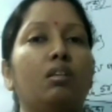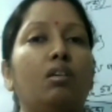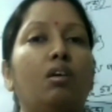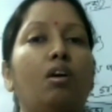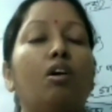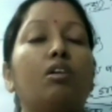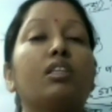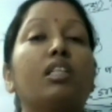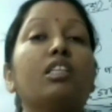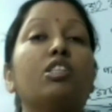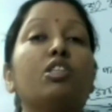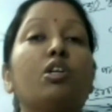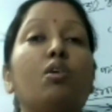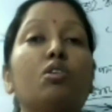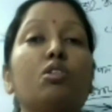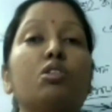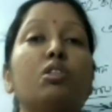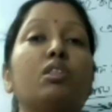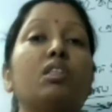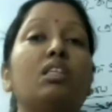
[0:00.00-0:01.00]
নাম হচ্ছে
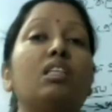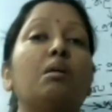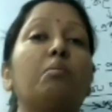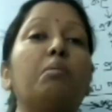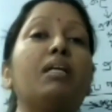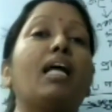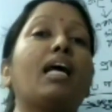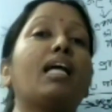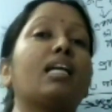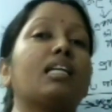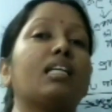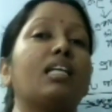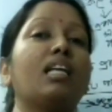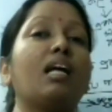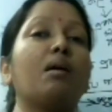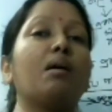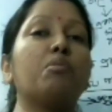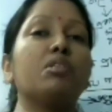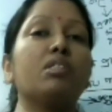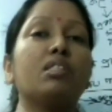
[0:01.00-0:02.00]
বিনা পানি
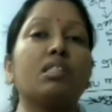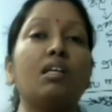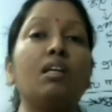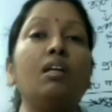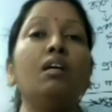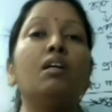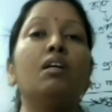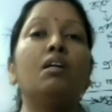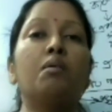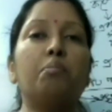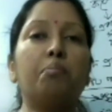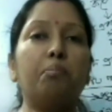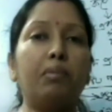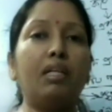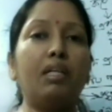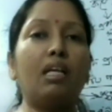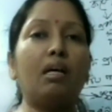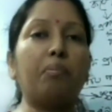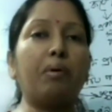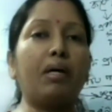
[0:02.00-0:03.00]
তাহলে আমরা
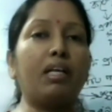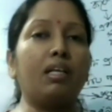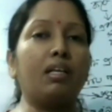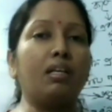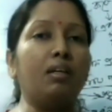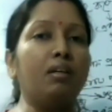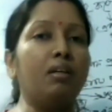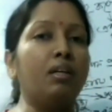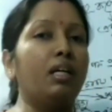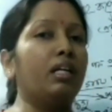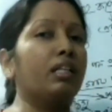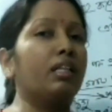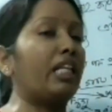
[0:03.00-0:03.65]
দেখেছি কি বহু